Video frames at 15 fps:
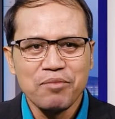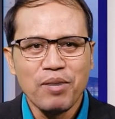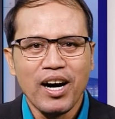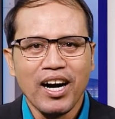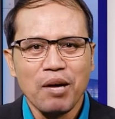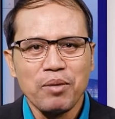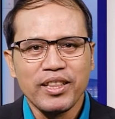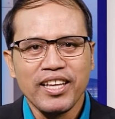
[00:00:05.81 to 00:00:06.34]
ng
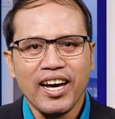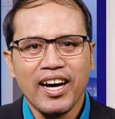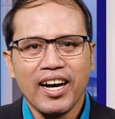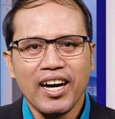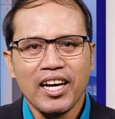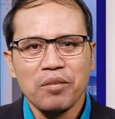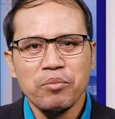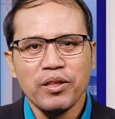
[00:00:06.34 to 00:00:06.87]
mga
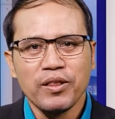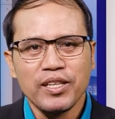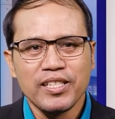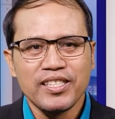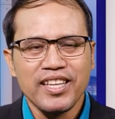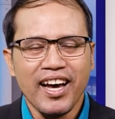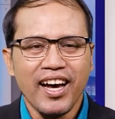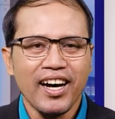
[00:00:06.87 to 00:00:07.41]
kabataang
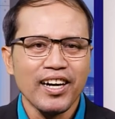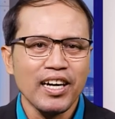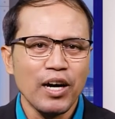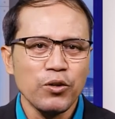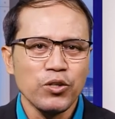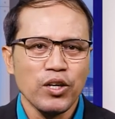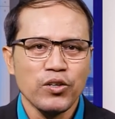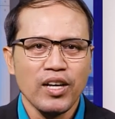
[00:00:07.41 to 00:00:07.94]
Adventista ang
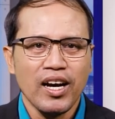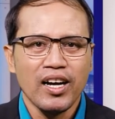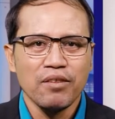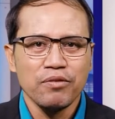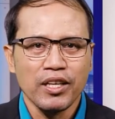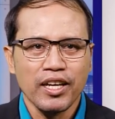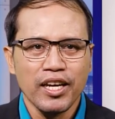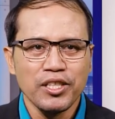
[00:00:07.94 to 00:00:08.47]

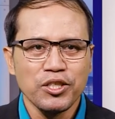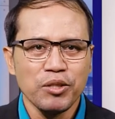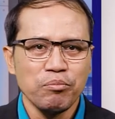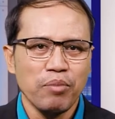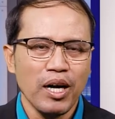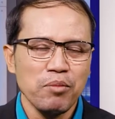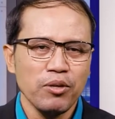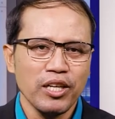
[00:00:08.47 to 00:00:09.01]
kauna-unahang
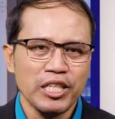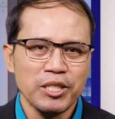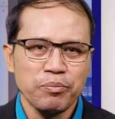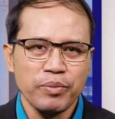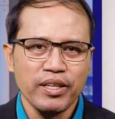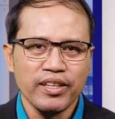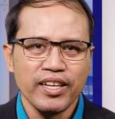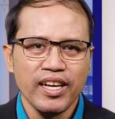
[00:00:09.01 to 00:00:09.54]
Vacation Bible
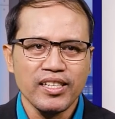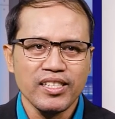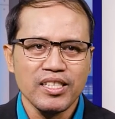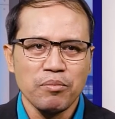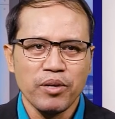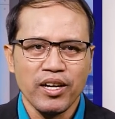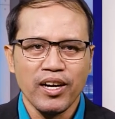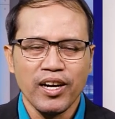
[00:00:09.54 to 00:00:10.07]

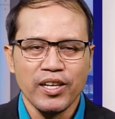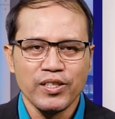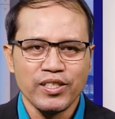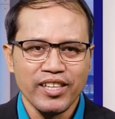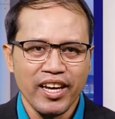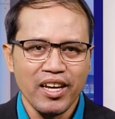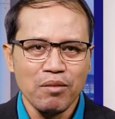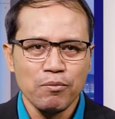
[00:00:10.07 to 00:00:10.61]
Experience sa
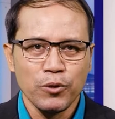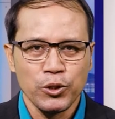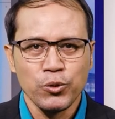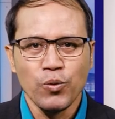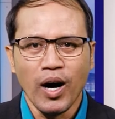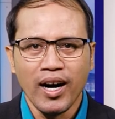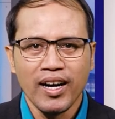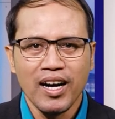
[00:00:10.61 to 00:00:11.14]
Barangay Che,
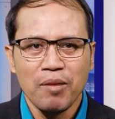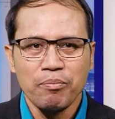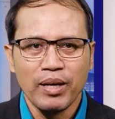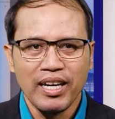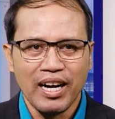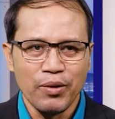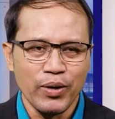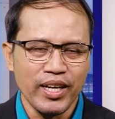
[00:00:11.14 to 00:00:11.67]
Boswanga,
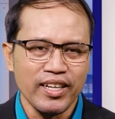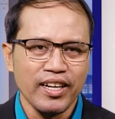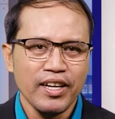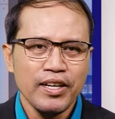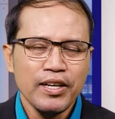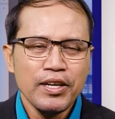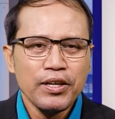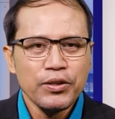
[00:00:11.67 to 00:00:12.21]
Palawan.
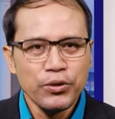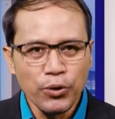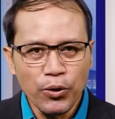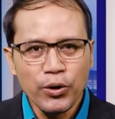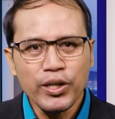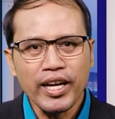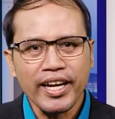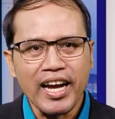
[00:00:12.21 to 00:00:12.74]

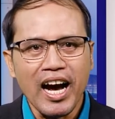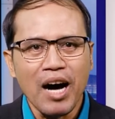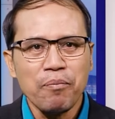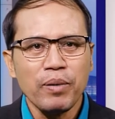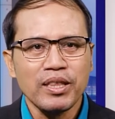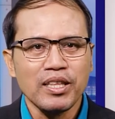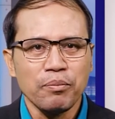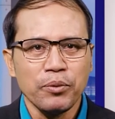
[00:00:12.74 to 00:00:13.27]
Doon ay
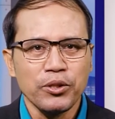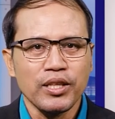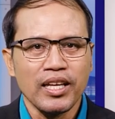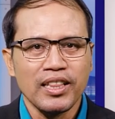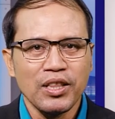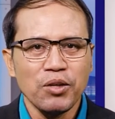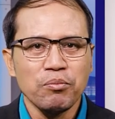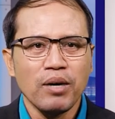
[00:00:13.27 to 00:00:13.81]

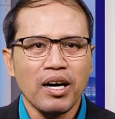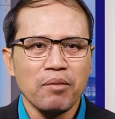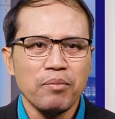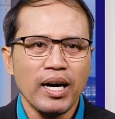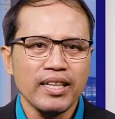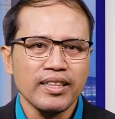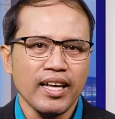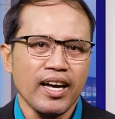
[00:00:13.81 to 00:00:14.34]
43 mga
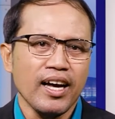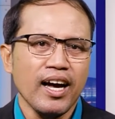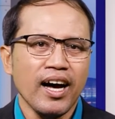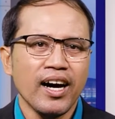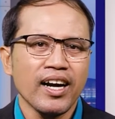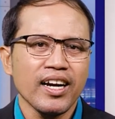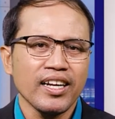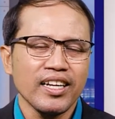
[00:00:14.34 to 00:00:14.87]
bata
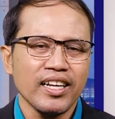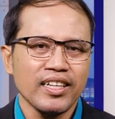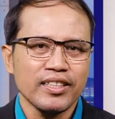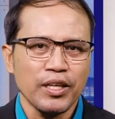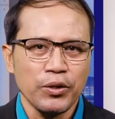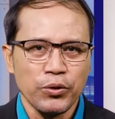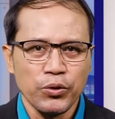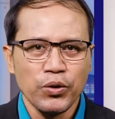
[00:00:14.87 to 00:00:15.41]
ang
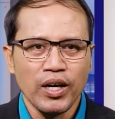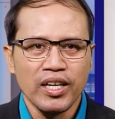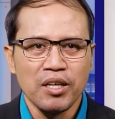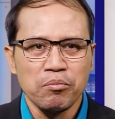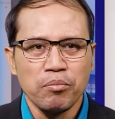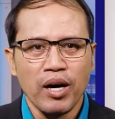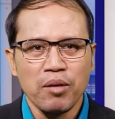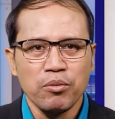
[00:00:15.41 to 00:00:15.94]
kanilang tinuruan
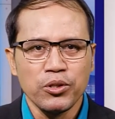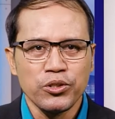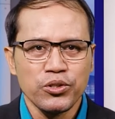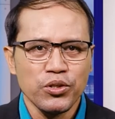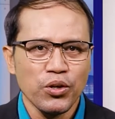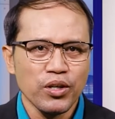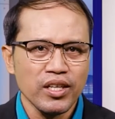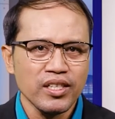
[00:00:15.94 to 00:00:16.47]
ng Bible
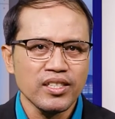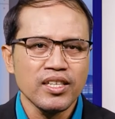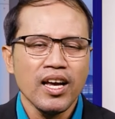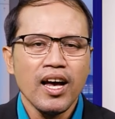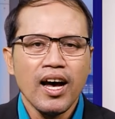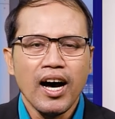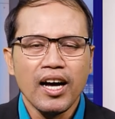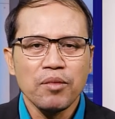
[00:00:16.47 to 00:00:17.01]
stories
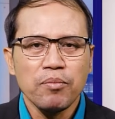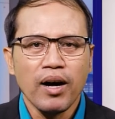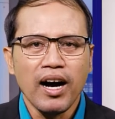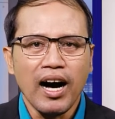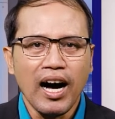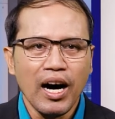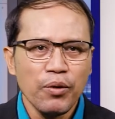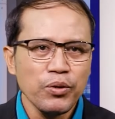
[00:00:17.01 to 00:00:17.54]
at
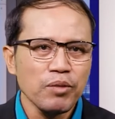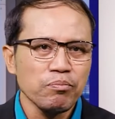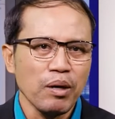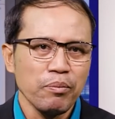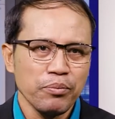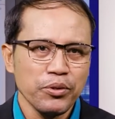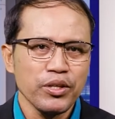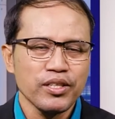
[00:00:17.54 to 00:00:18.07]
mga awit
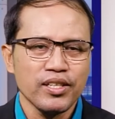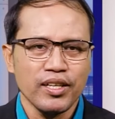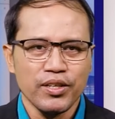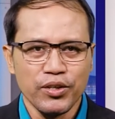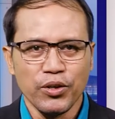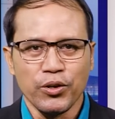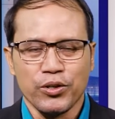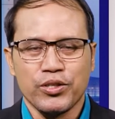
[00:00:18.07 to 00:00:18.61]
papuri sa
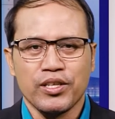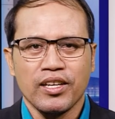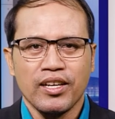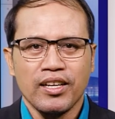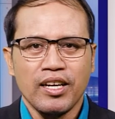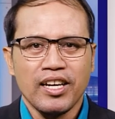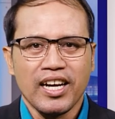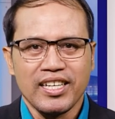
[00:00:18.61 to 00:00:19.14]
Diyos.
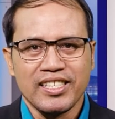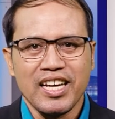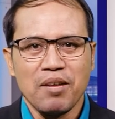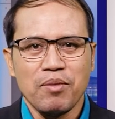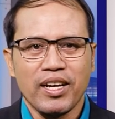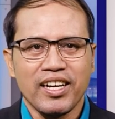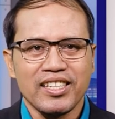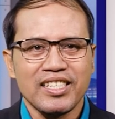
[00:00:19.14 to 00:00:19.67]

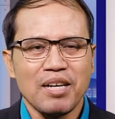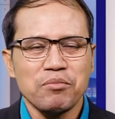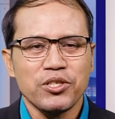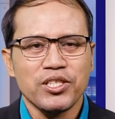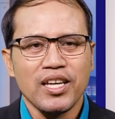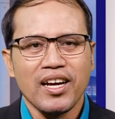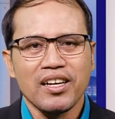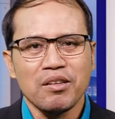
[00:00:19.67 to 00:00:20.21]
Kasama ng
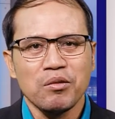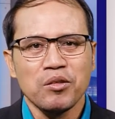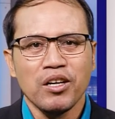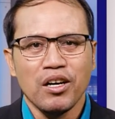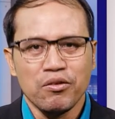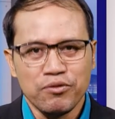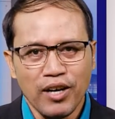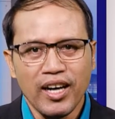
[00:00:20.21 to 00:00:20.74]
samot-saring
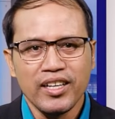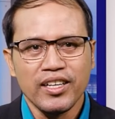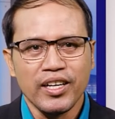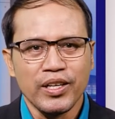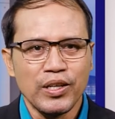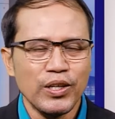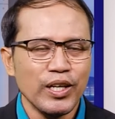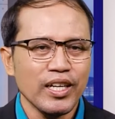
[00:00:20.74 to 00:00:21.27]
fun
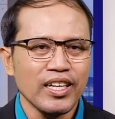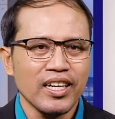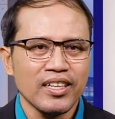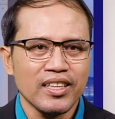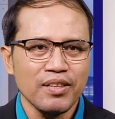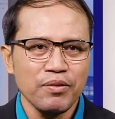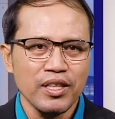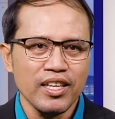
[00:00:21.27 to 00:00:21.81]
and learning
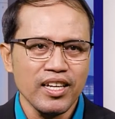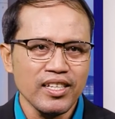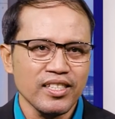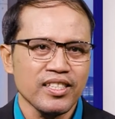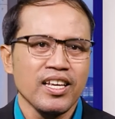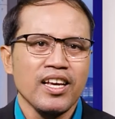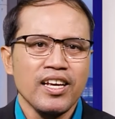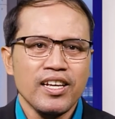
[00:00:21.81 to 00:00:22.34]

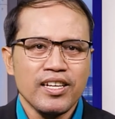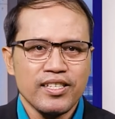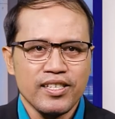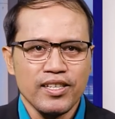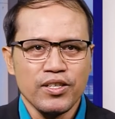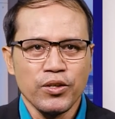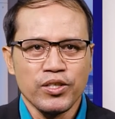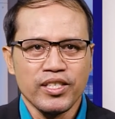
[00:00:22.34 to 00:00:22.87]
activities,
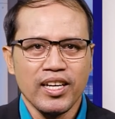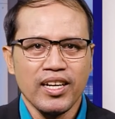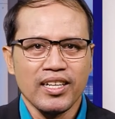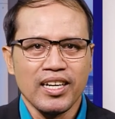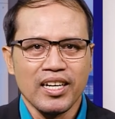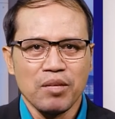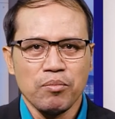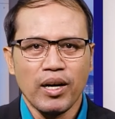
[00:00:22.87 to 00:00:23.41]
si
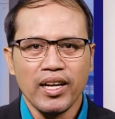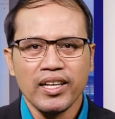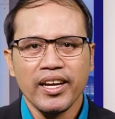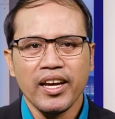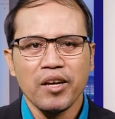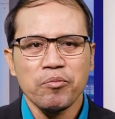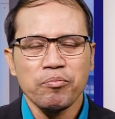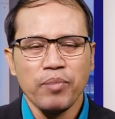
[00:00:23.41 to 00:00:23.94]
Josel
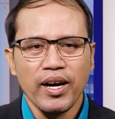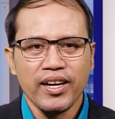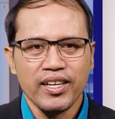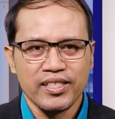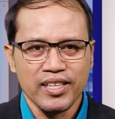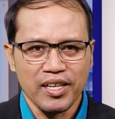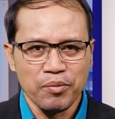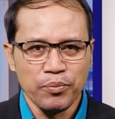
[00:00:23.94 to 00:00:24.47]
Caraballe
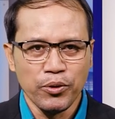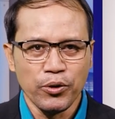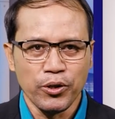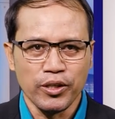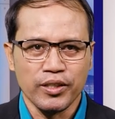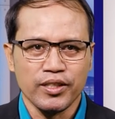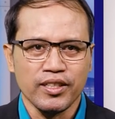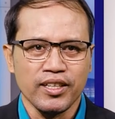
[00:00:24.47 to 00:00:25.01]
para sa report.